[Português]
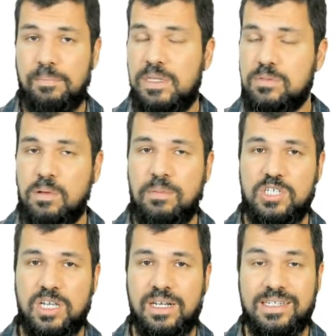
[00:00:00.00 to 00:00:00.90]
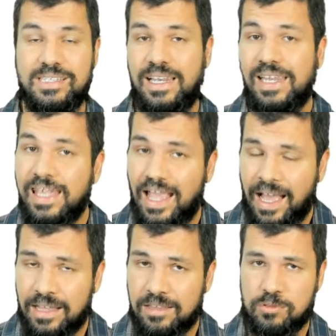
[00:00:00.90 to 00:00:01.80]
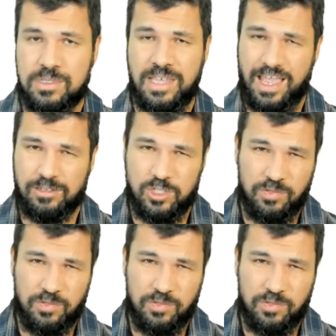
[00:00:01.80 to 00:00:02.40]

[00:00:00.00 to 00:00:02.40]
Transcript: Principalmente a herança ligada ao sexo.